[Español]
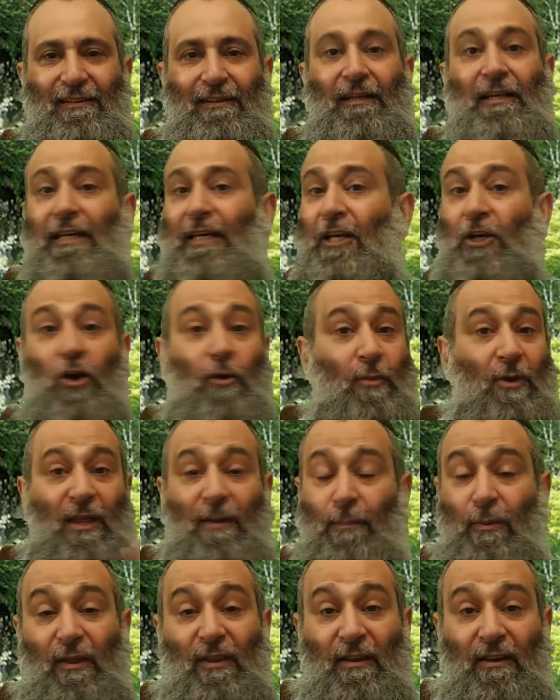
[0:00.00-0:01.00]
Y cómo
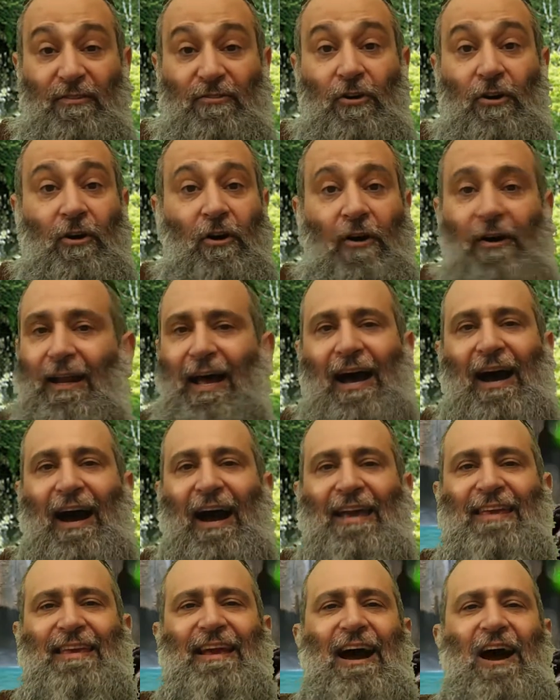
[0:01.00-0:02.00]
después de eso ahora
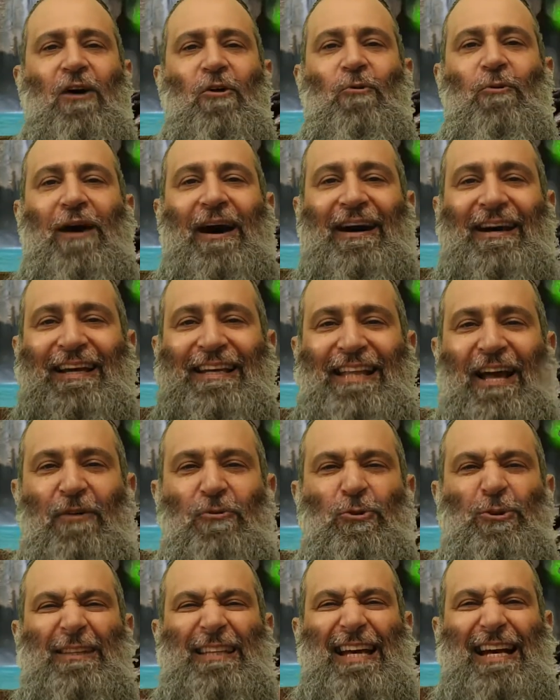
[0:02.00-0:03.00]
hay agua en
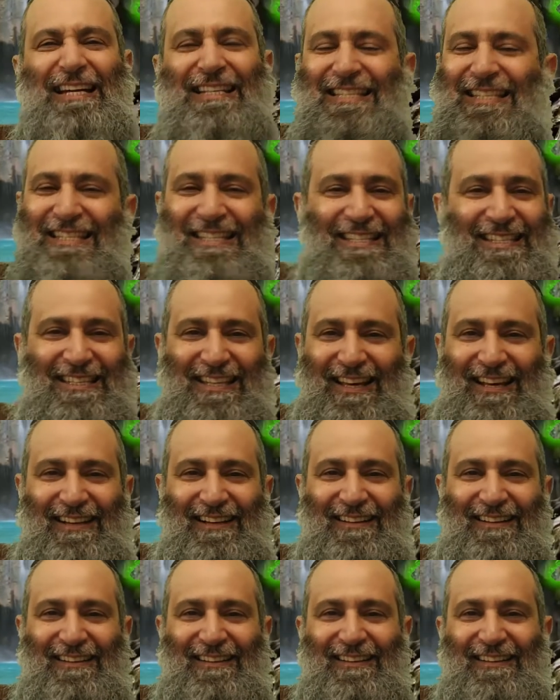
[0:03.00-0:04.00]
abundancia,
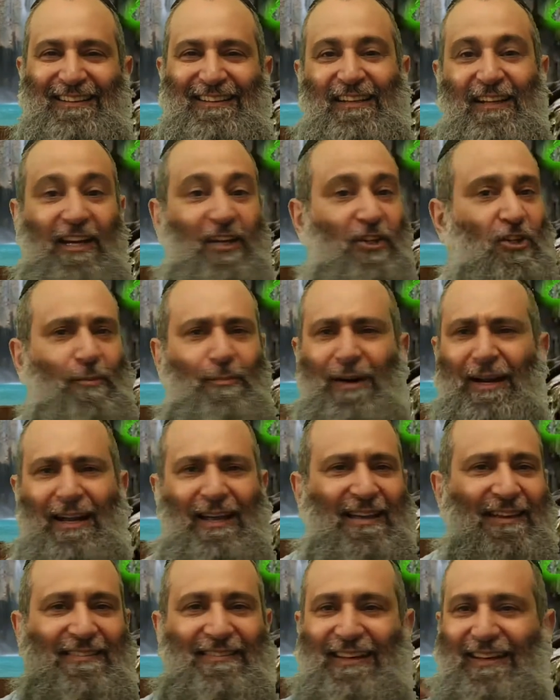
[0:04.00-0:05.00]
que no para
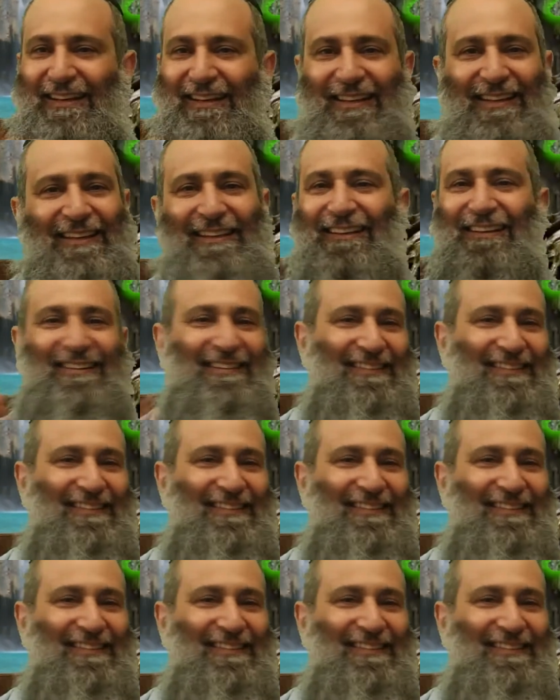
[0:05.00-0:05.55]
de salir.